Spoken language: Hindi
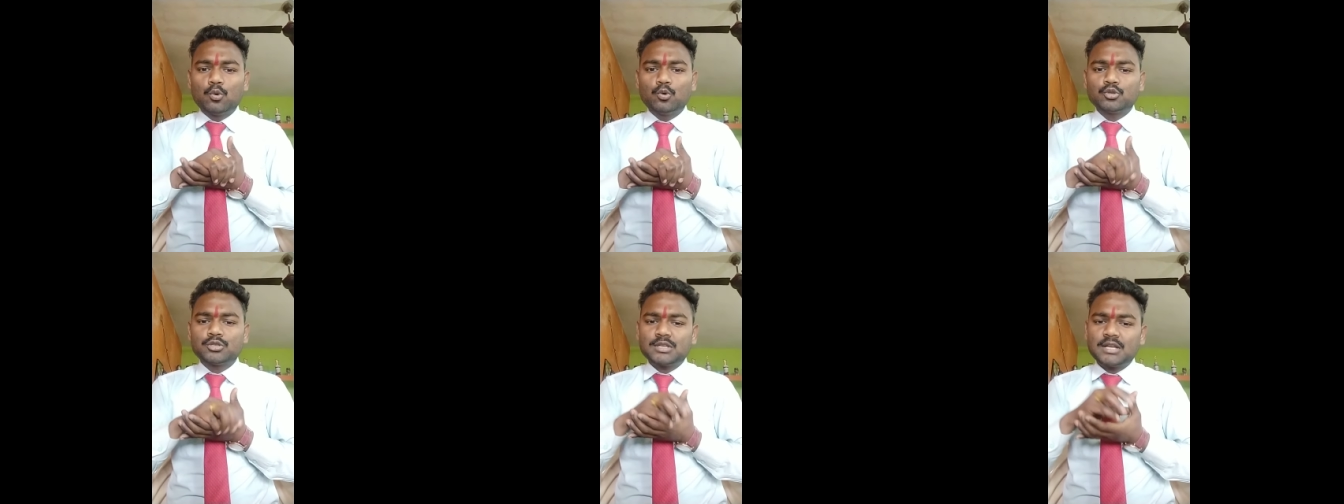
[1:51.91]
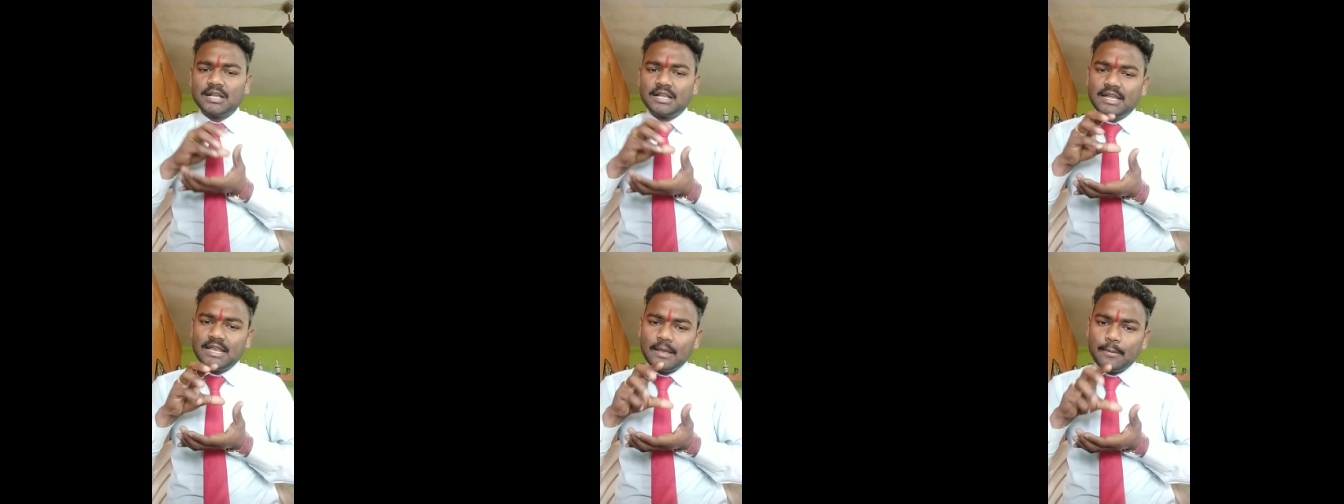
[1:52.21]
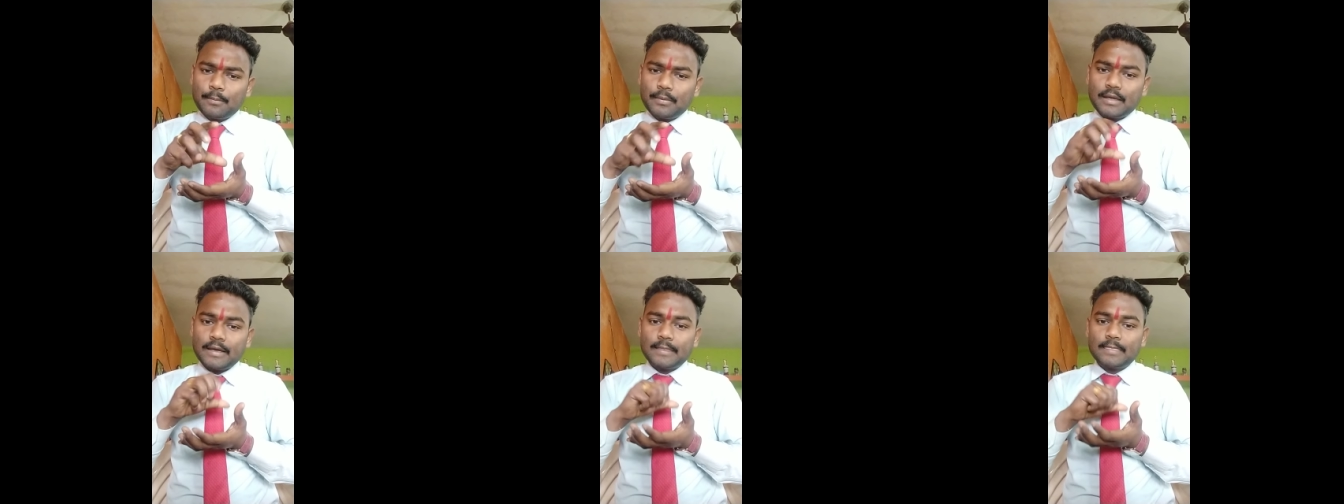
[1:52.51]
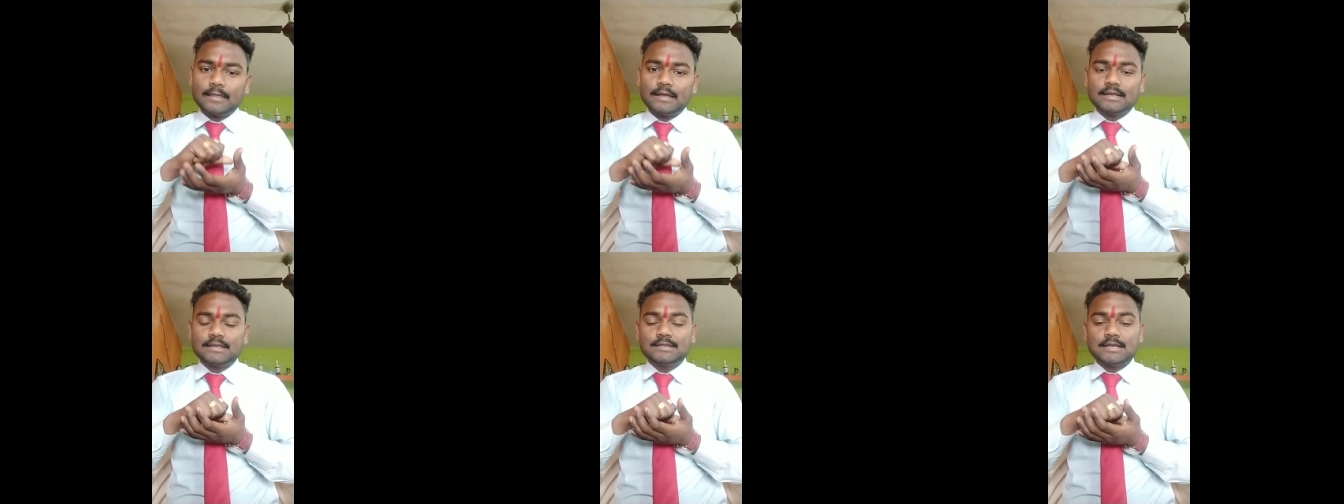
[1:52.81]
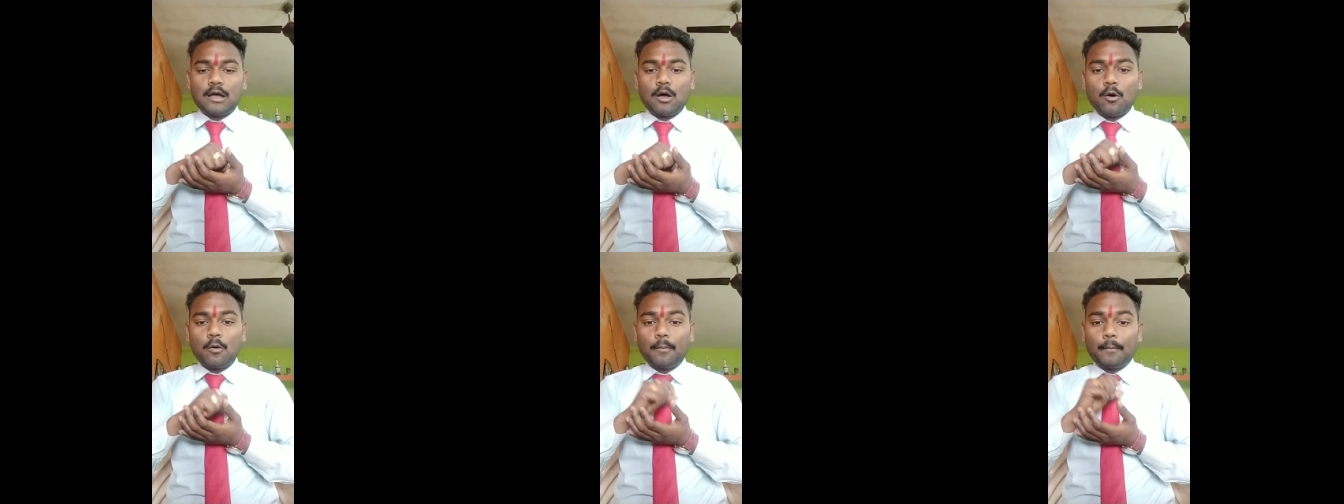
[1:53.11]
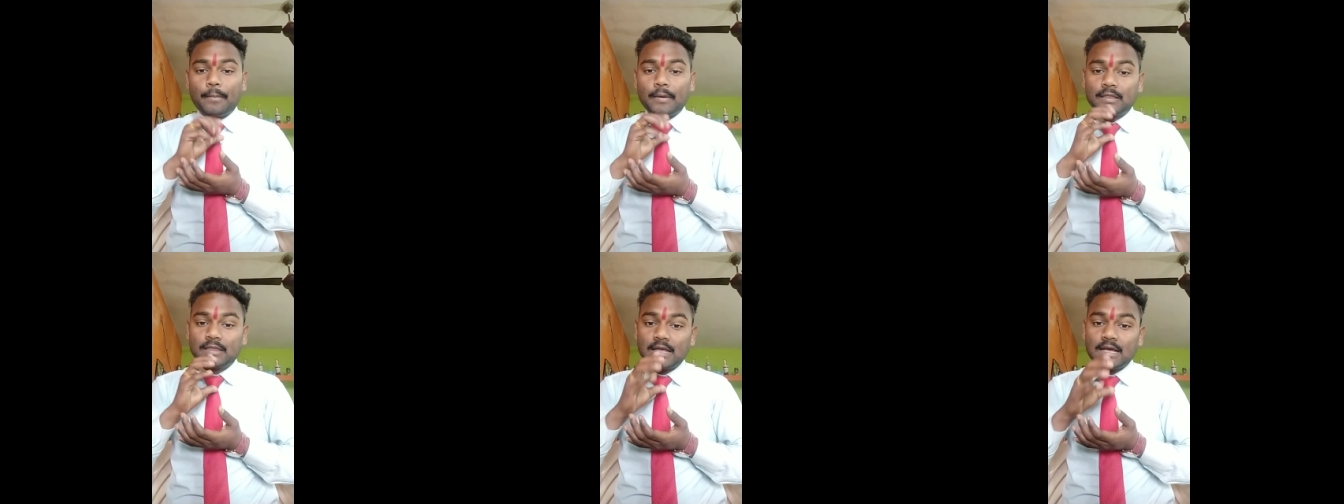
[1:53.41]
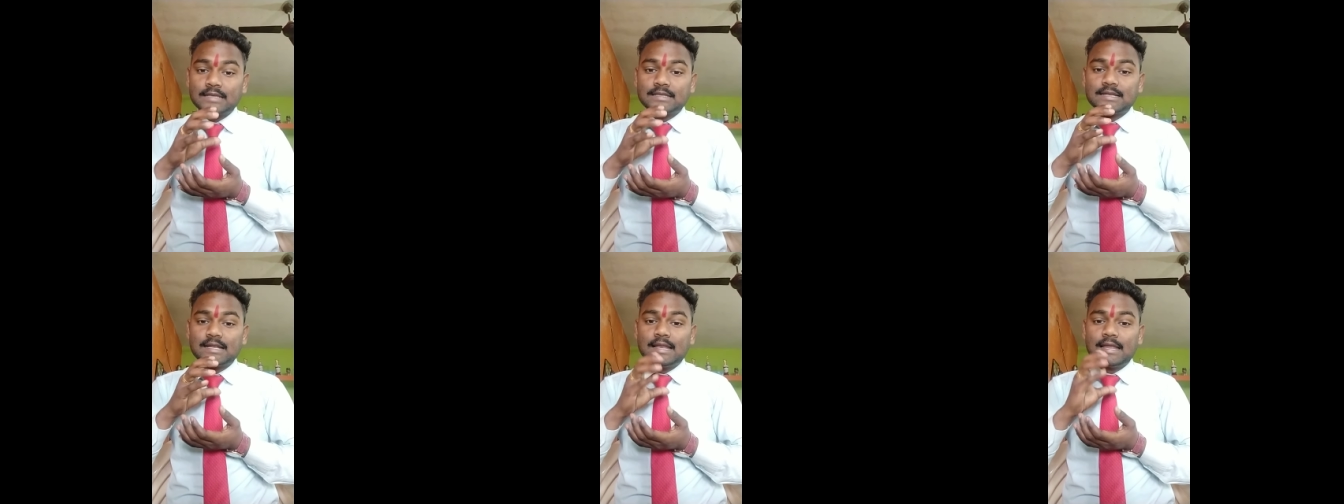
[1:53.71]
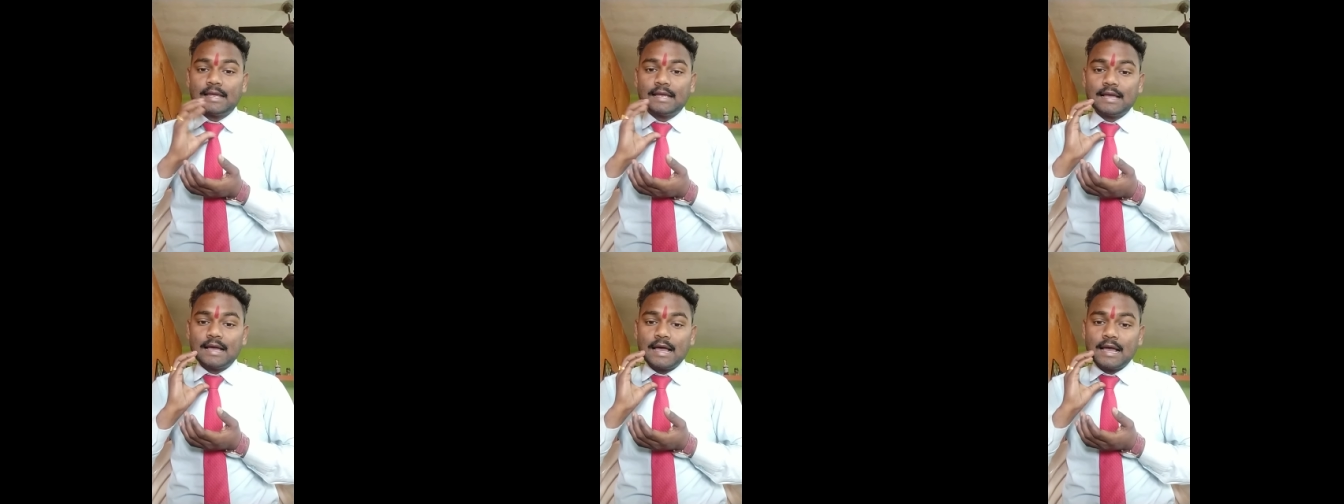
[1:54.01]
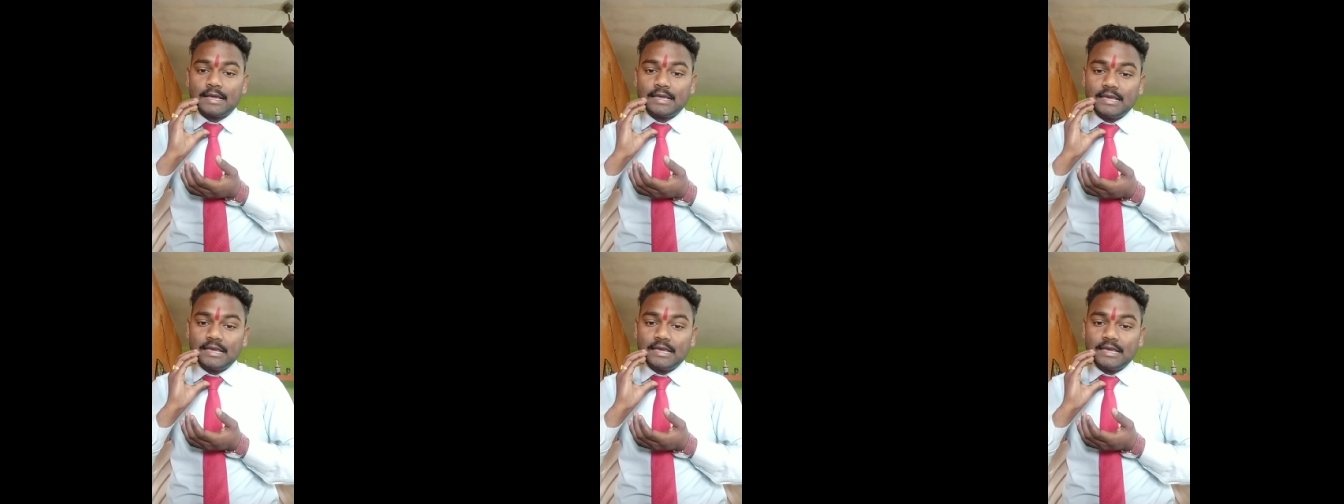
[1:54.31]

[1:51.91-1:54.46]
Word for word: उसके डीप के अंदर जाओ पता चलेगा